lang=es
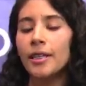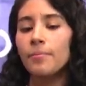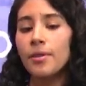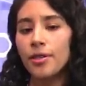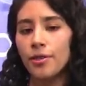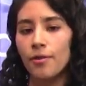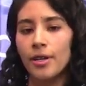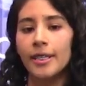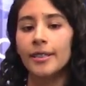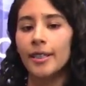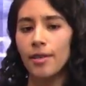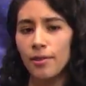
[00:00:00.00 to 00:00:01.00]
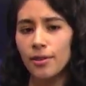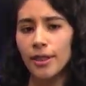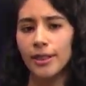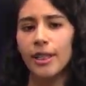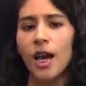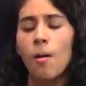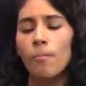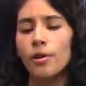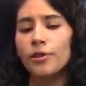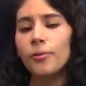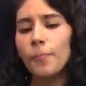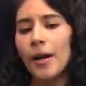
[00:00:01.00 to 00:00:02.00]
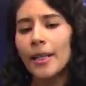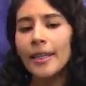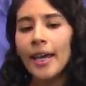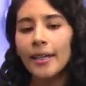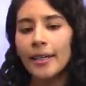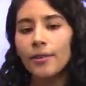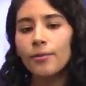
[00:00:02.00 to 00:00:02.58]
millones de dosis. Por su parte, aquí en